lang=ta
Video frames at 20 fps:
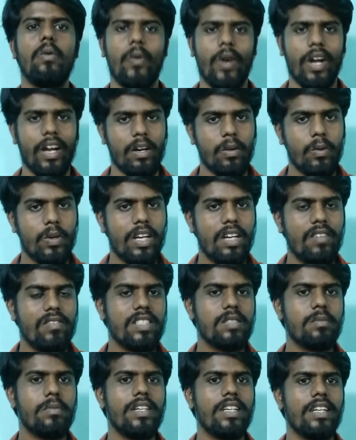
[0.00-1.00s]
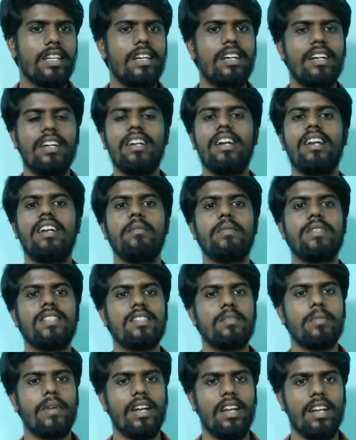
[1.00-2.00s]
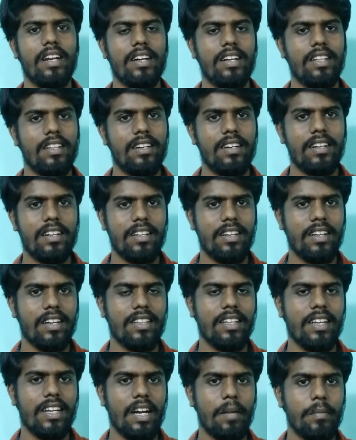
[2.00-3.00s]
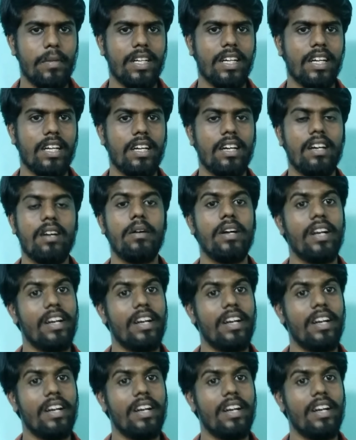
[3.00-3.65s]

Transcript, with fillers: உங்ககிட்ட ஒரு இன்வெஸ்ட்மெண்ட் இருக்குது என்ன பிஸ்னஸ் பண்ணுறதுன்றதை நீங்கள் தெரியாமல் இருக்கீங்க